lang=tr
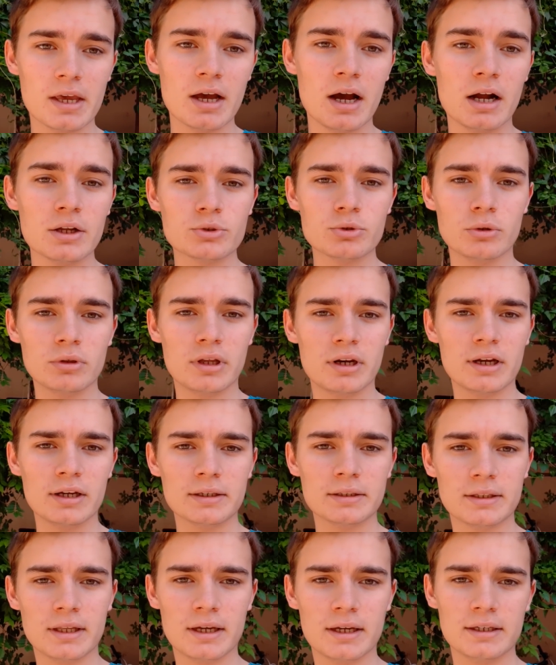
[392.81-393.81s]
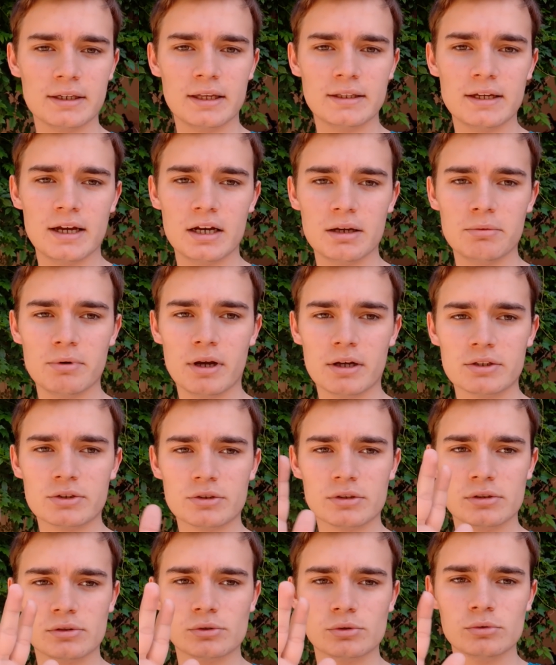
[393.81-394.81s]
Açı olarak da yeterli bir
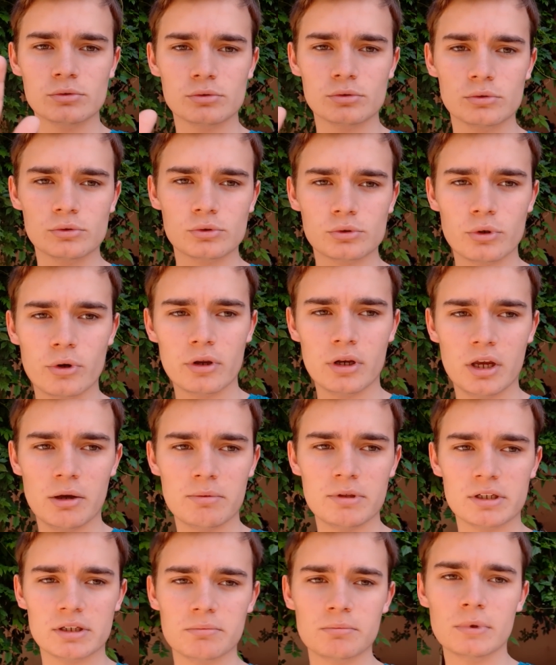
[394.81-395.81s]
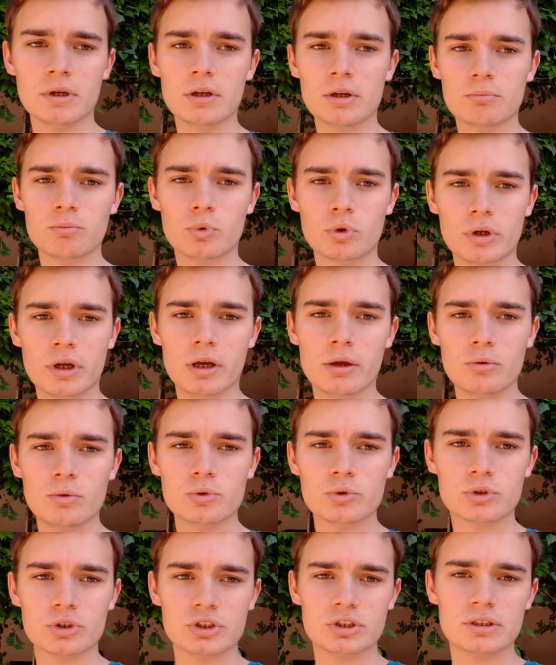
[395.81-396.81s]
açı sunduğunu söyleyebilirim. Buraya
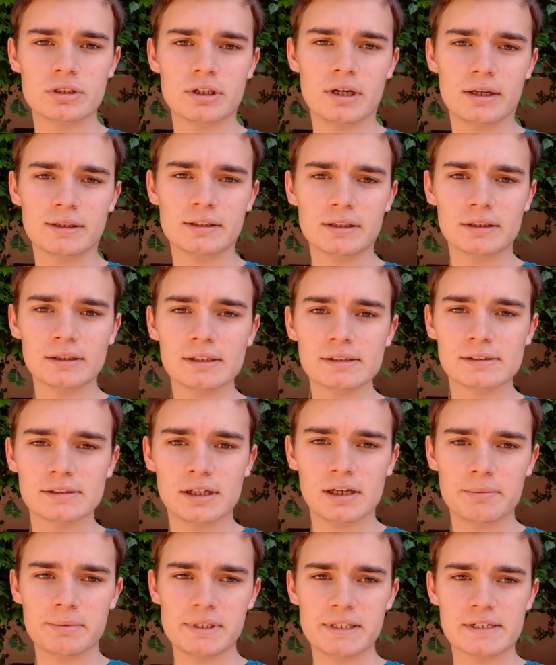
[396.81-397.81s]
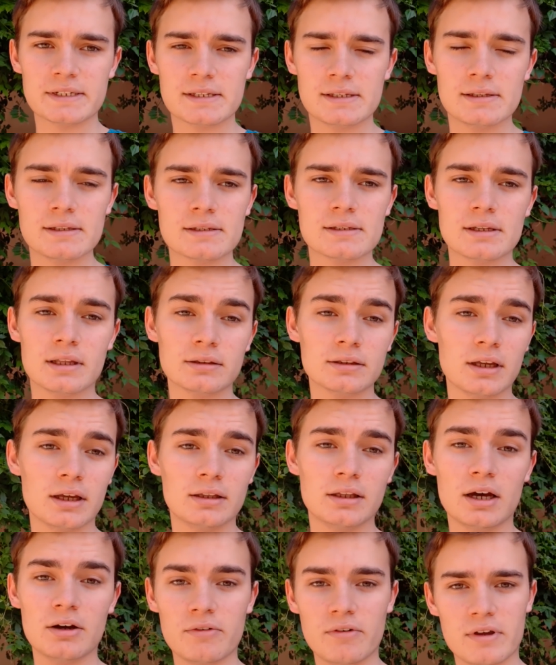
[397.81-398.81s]
3 kişi rahatlıkla sığabilirsiniz. Hatta
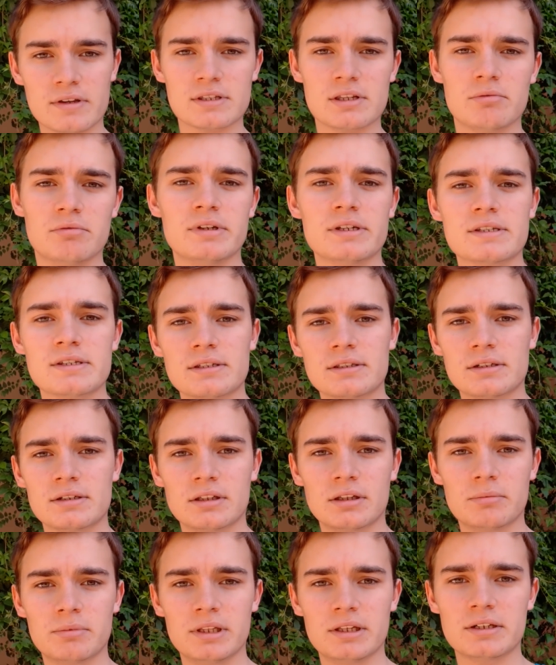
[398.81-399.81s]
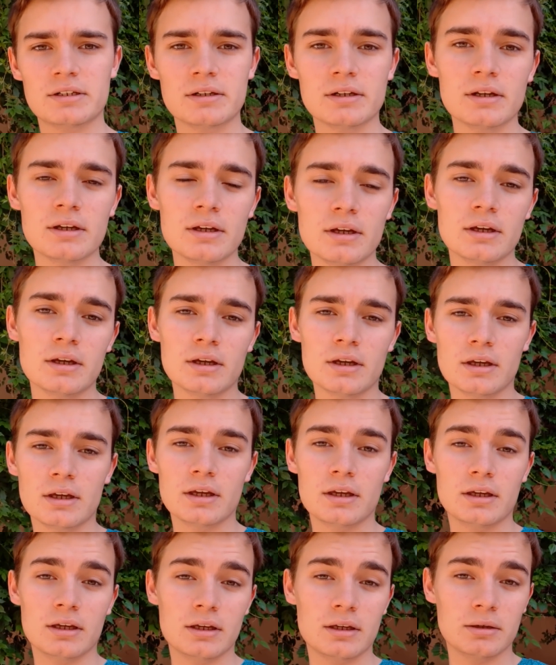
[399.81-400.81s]
daha fazla bile sığdırılabilir.
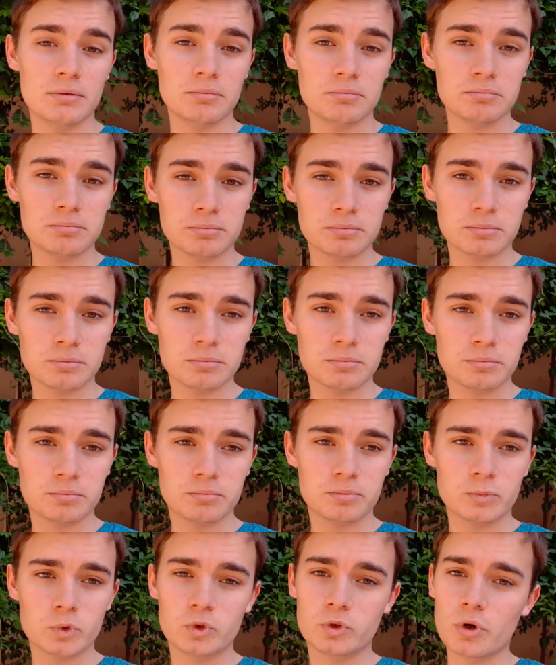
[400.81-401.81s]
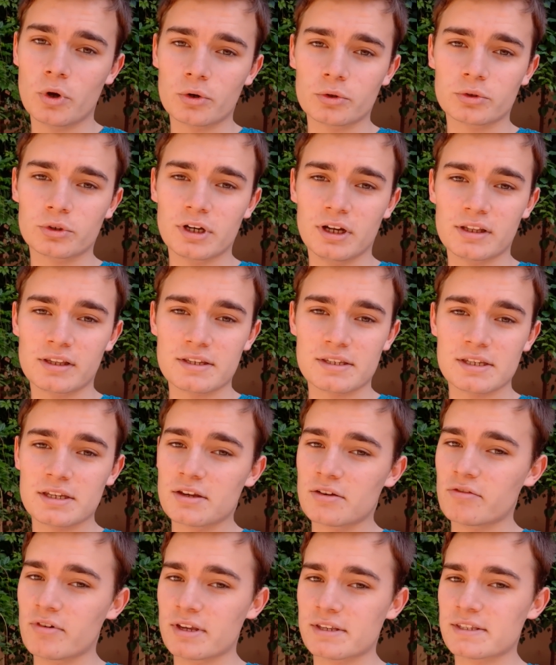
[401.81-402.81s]
Ee, görüntü kalitesi
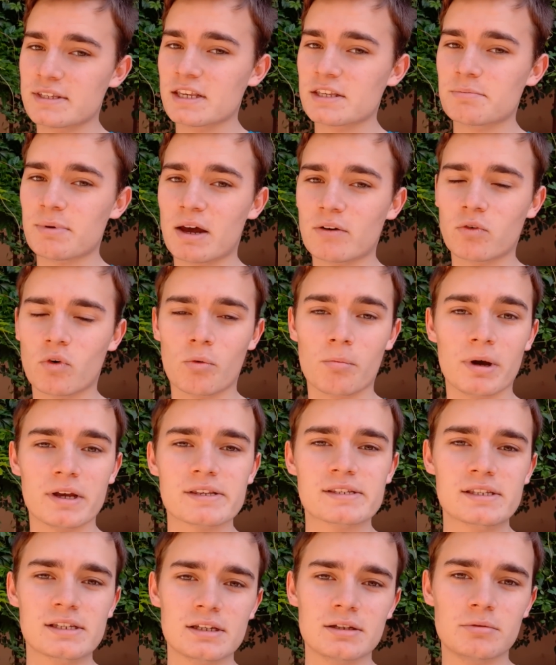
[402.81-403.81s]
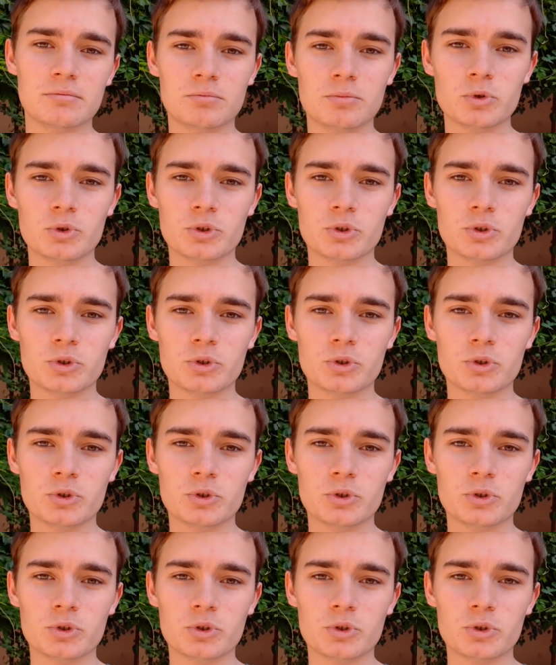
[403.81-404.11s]
ve ses performansı bu